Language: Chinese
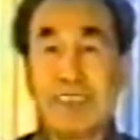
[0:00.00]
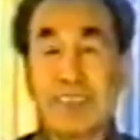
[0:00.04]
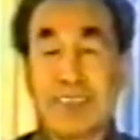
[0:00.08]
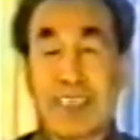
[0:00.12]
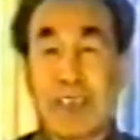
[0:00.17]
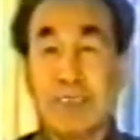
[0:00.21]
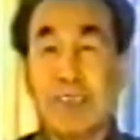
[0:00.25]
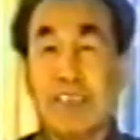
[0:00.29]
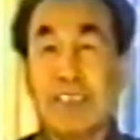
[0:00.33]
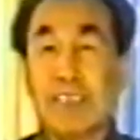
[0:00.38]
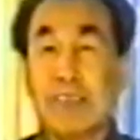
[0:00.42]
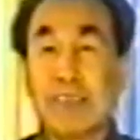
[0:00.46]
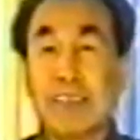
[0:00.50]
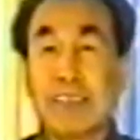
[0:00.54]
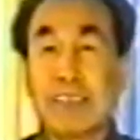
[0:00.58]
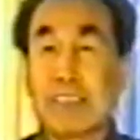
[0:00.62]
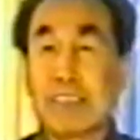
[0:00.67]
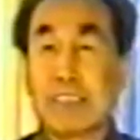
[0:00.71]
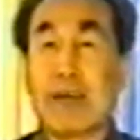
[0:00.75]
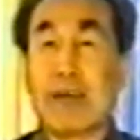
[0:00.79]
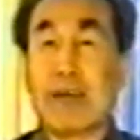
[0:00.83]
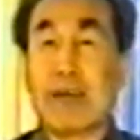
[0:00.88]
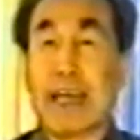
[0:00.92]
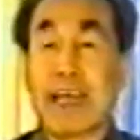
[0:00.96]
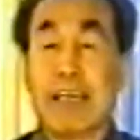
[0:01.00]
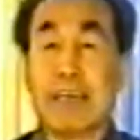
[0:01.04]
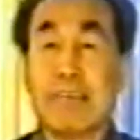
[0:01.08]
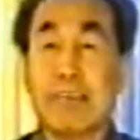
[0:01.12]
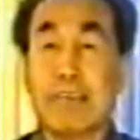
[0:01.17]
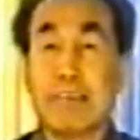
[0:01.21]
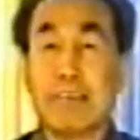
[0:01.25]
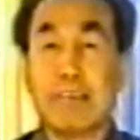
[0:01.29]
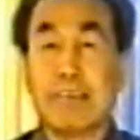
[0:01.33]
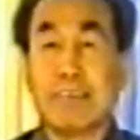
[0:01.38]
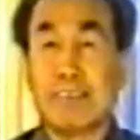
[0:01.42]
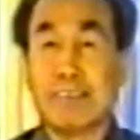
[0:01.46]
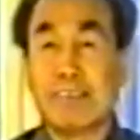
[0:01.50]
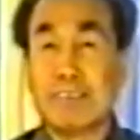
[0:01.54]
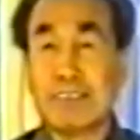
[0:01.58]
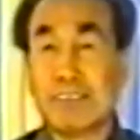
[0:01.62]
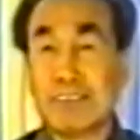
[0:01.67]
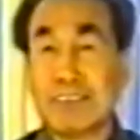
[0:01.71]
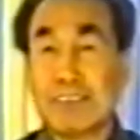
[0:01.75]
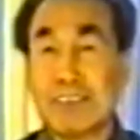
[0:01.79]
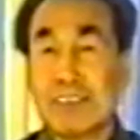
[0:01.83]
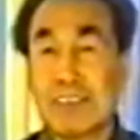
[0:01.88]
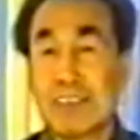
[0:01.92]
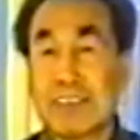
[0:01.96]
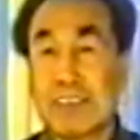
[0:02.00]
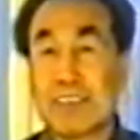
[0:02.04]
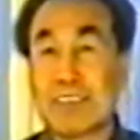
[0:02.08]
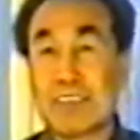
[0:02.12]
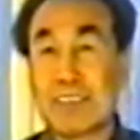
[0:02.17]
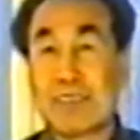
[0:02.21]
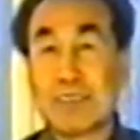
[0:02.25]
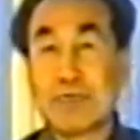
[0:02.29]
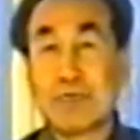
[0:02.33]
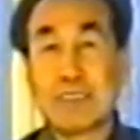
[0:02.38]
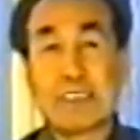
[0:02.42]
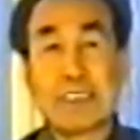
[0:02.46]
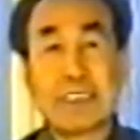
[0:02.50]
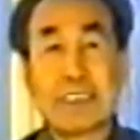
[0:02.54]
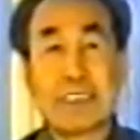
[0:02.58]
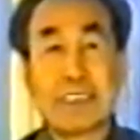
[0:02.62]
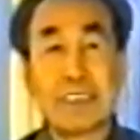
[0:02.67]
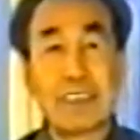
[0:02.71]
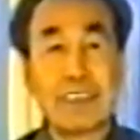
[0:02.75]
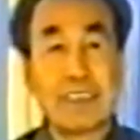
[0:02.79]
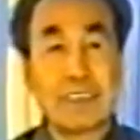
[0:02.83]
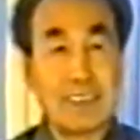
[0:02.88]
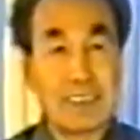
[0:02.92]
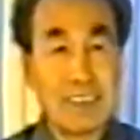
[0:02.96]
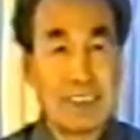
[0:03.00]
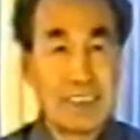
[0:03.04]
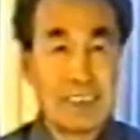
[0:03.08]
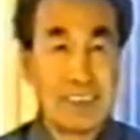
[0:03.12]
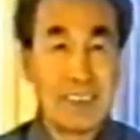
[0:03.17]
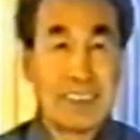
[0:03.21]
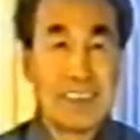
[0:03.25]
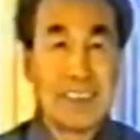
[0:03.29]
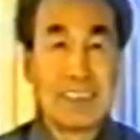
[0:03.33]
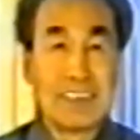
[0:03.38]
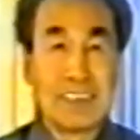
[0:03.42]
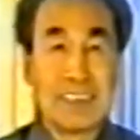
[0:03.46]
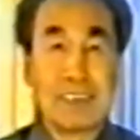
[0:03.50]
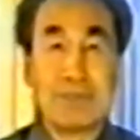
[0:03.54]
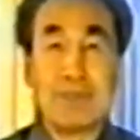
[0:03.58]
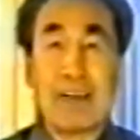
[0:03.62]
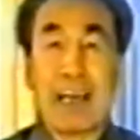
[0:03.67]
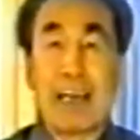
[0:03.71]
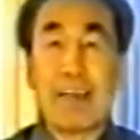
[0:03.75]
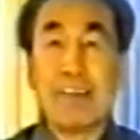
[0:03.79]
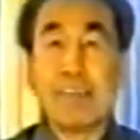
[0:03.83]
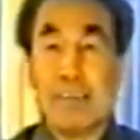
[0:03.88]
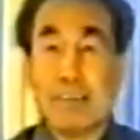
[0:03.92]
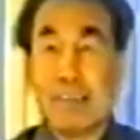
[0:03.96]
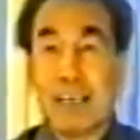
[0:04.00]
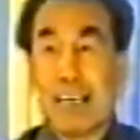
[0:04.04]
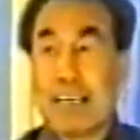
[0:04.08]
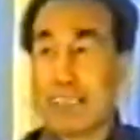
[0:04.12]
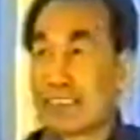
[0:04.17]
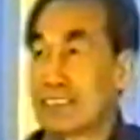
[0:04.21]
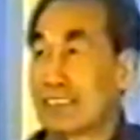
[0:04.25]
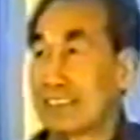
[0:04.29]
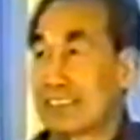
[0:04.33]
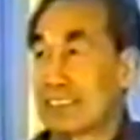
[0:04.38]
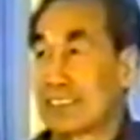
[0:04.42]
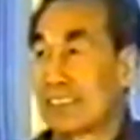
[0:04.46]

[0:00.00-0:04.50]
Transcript: 咱们一般吃排骨，都喜欢不是吃吃排骨吗？